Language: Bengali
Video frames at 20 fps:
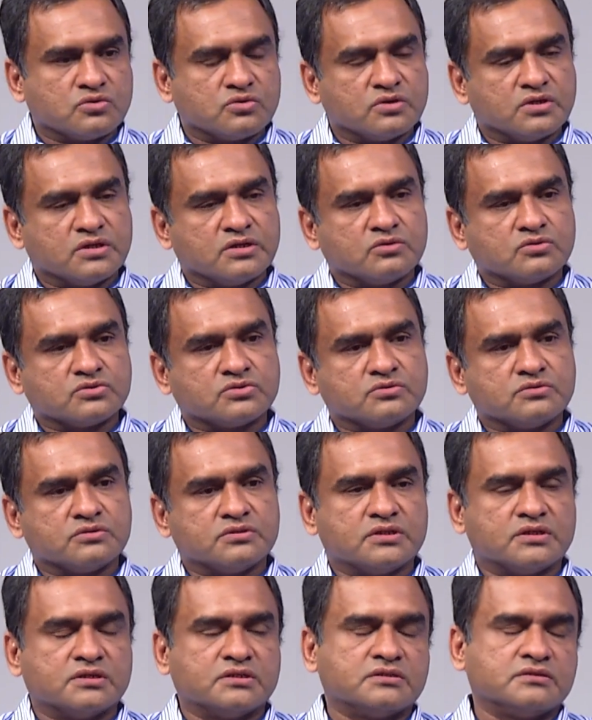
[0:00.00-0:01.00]
হলে ওষুধ
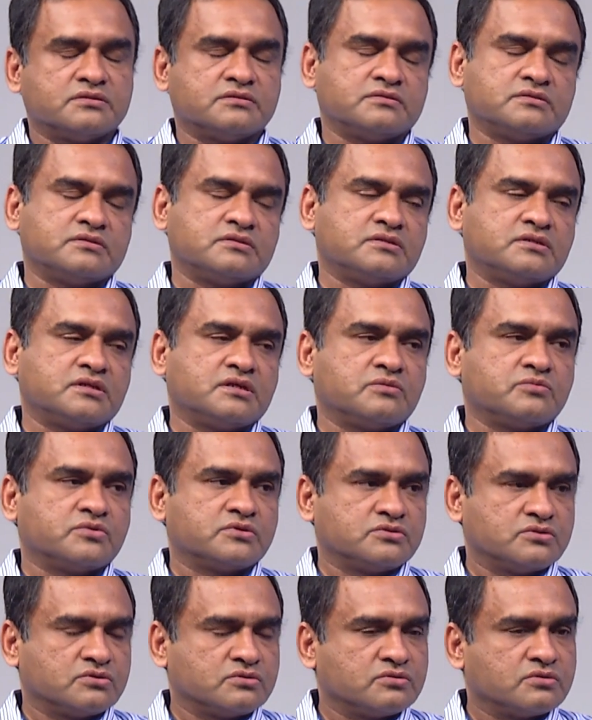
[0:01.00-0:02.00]
দিয়েই
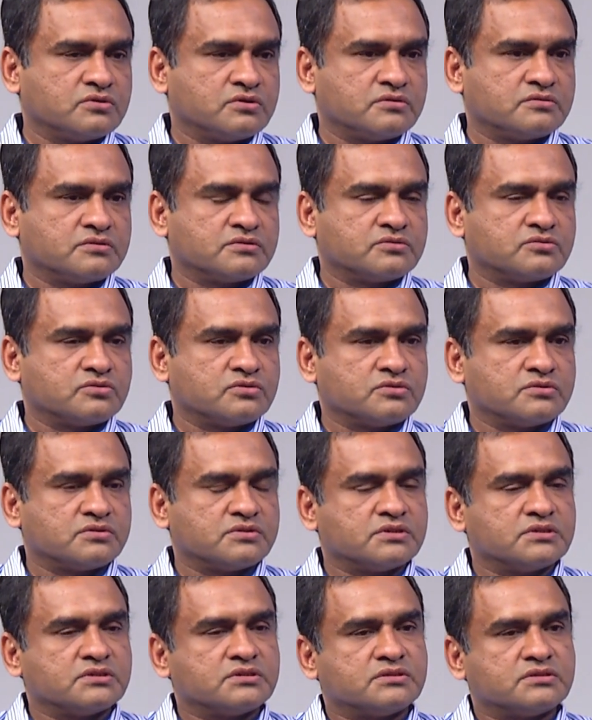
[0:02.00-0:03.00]
নিরাময়যোগ্য যে ছোট
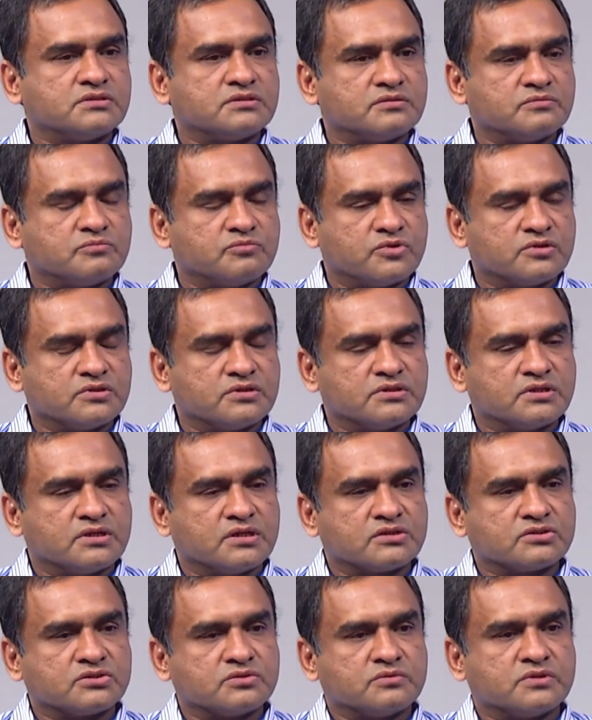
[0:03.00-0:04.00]
সিস্ট বডিতে
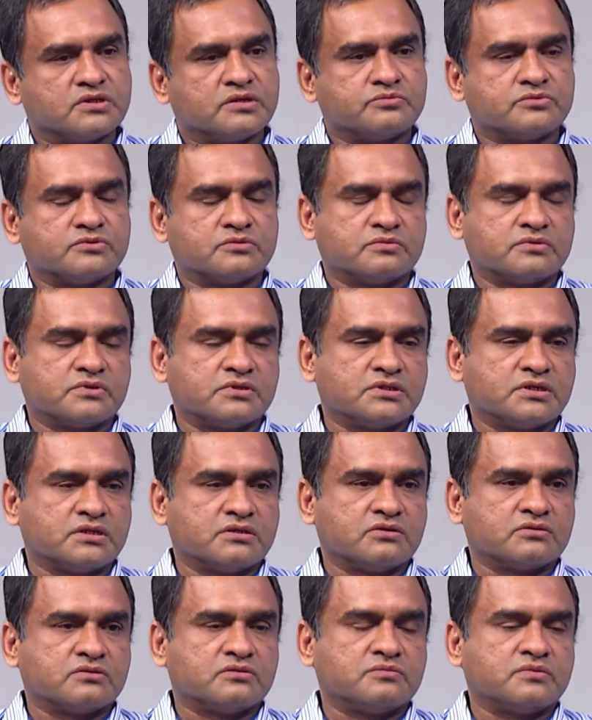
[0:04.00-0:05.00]
একসময় অ্যাবজর্ব হয়ে যায়
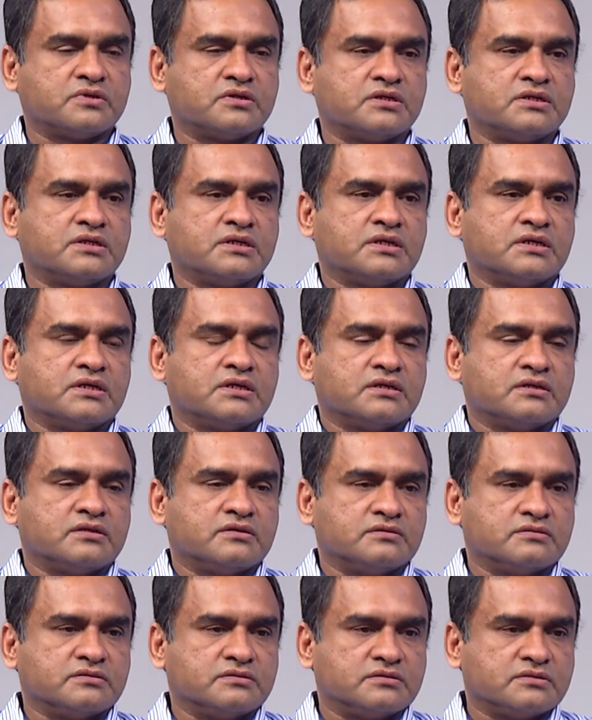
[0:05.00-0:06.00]
অথবা
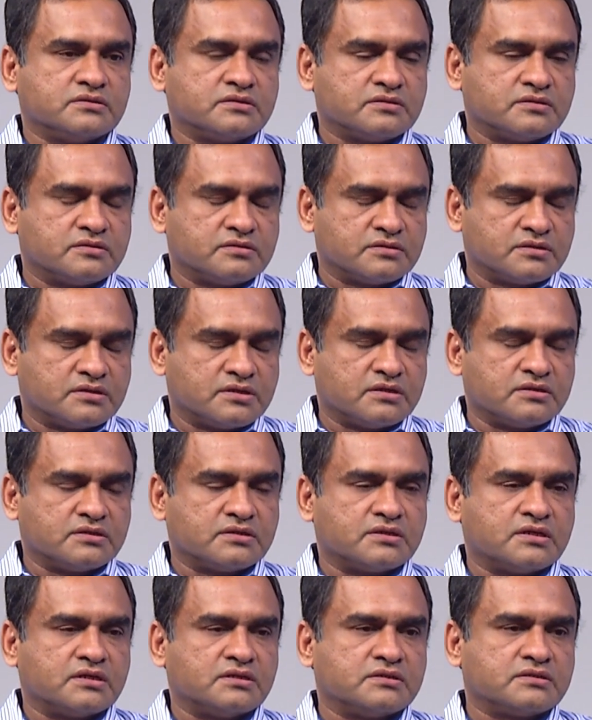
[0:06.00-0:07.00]
ওই
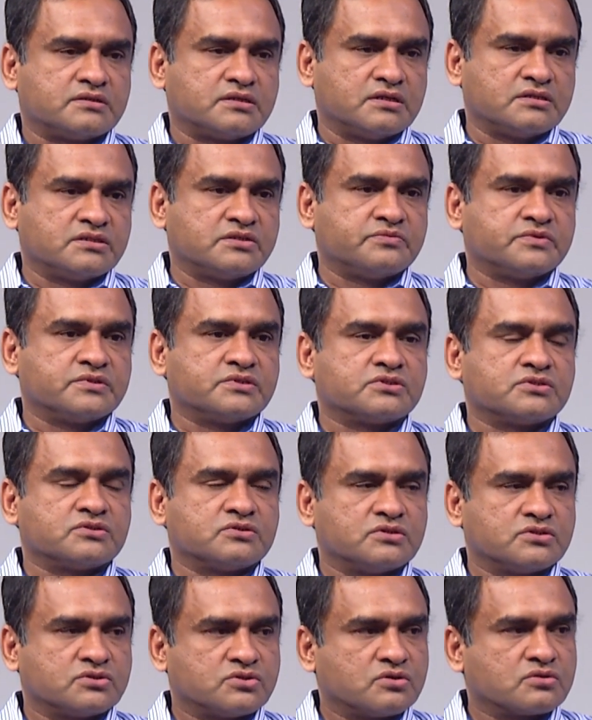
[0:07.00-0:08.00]
ক্যালসিফিকেশন
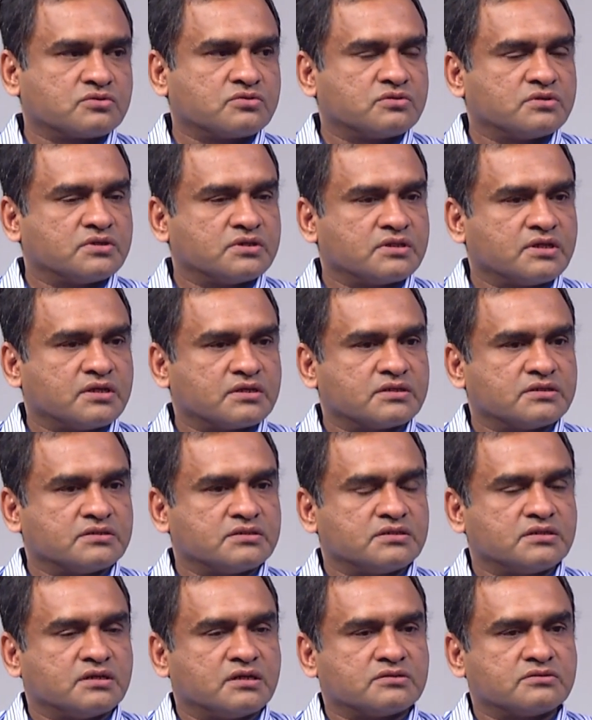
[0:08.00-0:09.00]
হয়ে শক্ত হয়ে থাকে
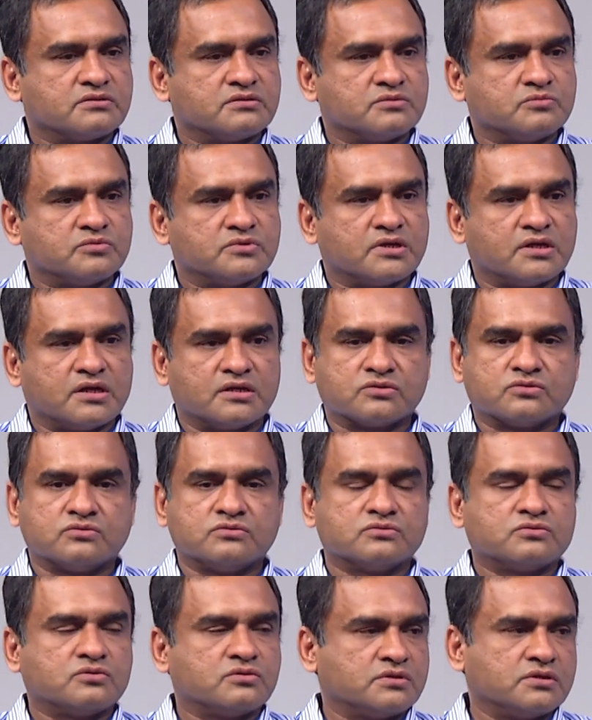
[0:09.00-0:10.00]
যেটা আসলে আর কোনো
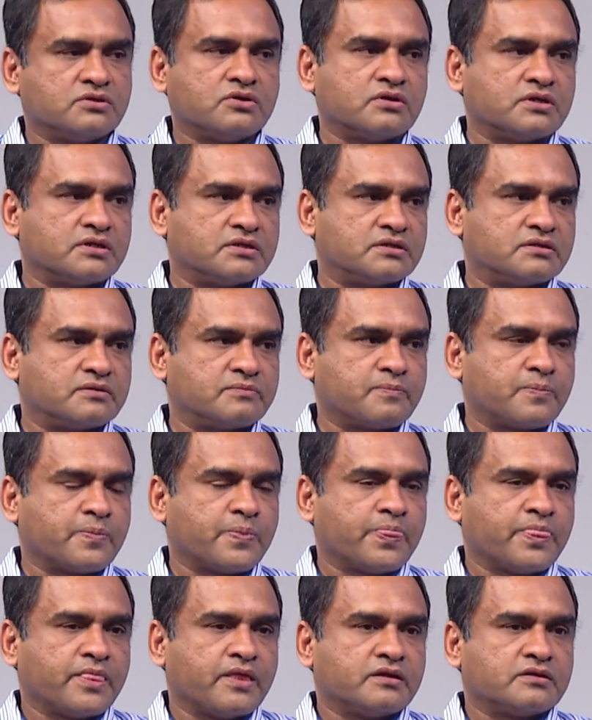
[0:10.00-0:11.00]
ক্ষতি করে না
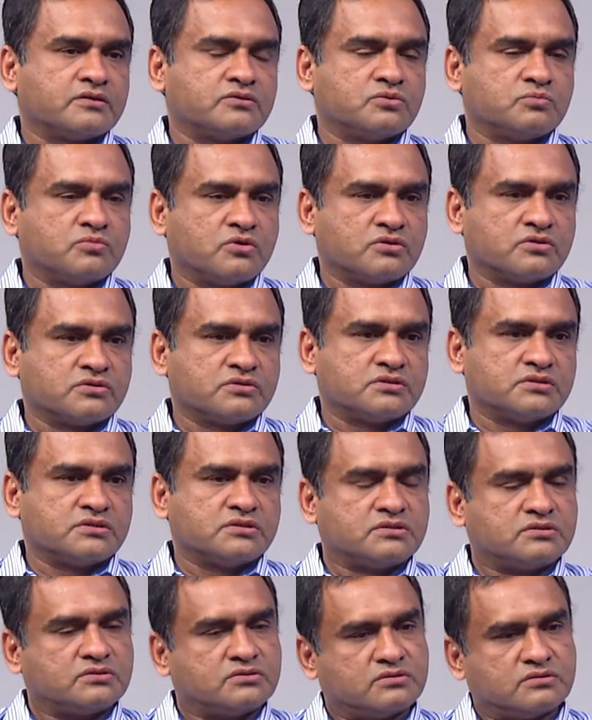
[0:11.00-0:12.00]
কিন্তু বড়
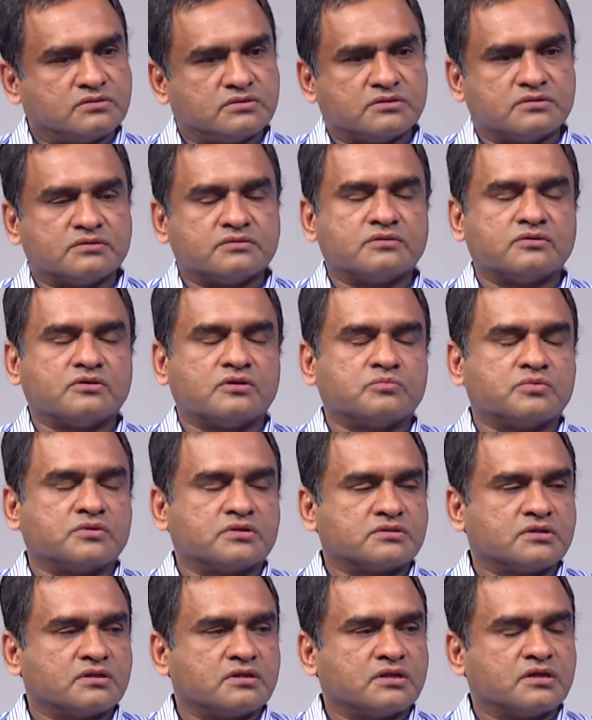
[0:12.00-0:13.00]
সিস্ট
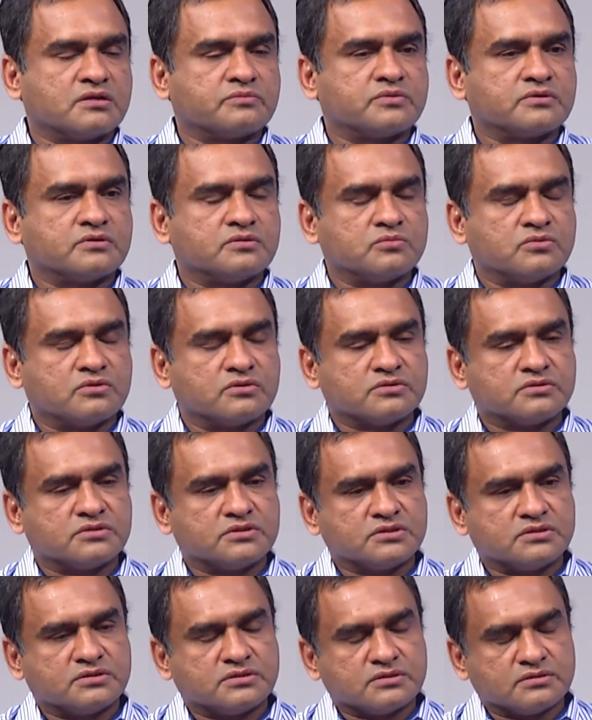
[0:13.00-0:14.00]
অপারেশন লাগবে কারণ বড়
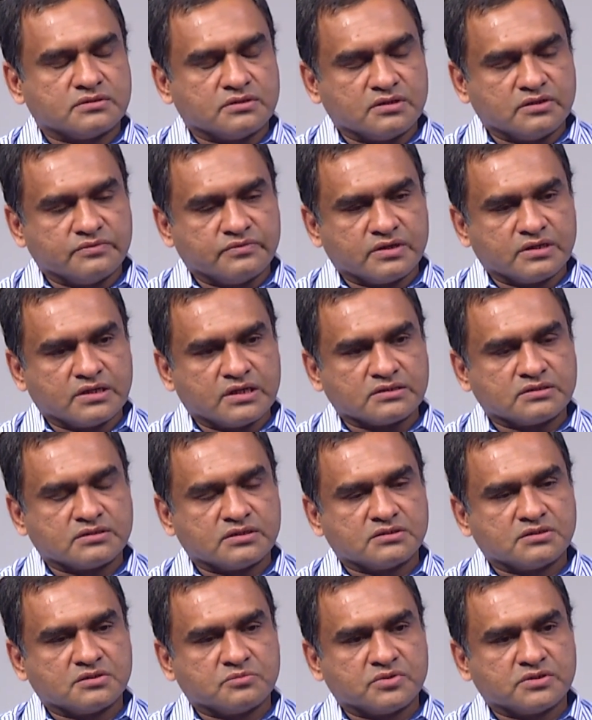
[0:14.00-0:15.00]
সিস্ট লিভারে আস্তে
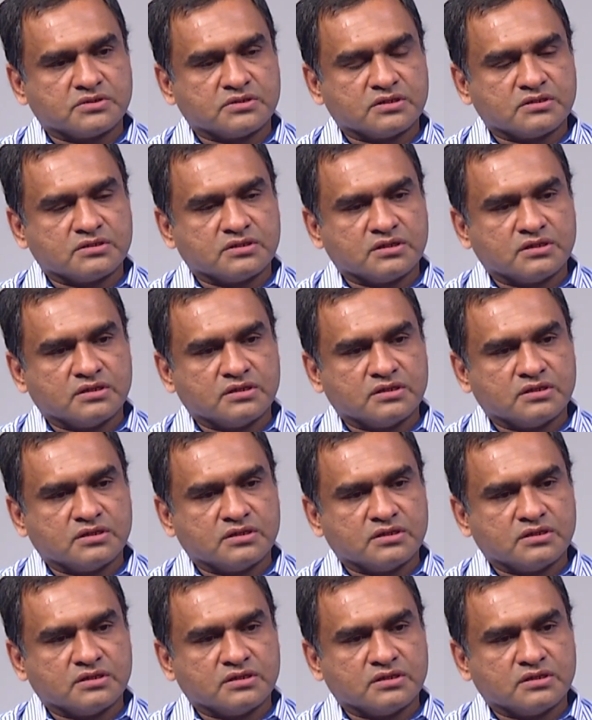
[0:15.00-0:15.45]
আস্তে প্রেশার দিয়ে